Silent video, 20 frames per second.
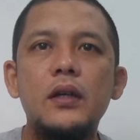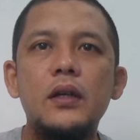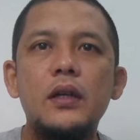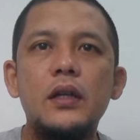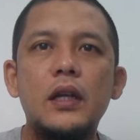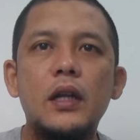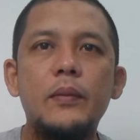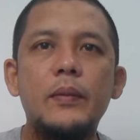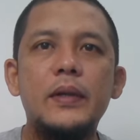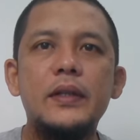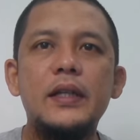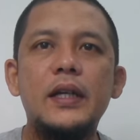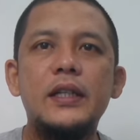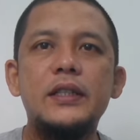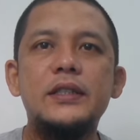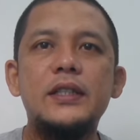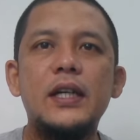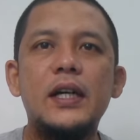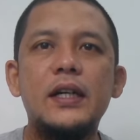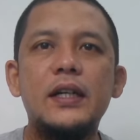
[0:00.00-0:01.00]
Namanya
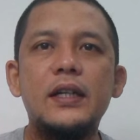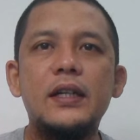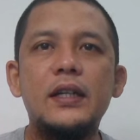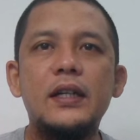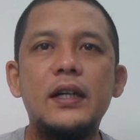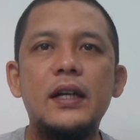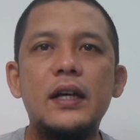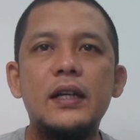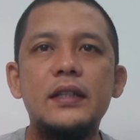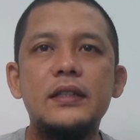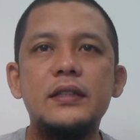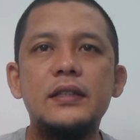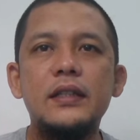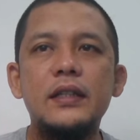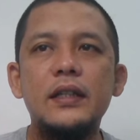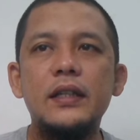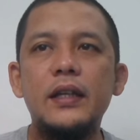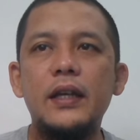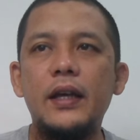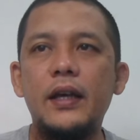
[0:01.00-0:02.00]
Cakra
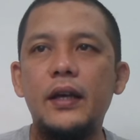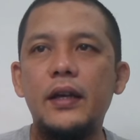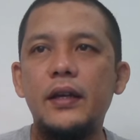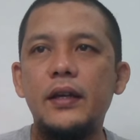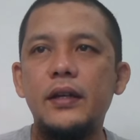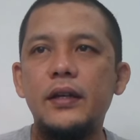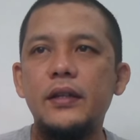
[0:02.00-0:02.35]
Se eh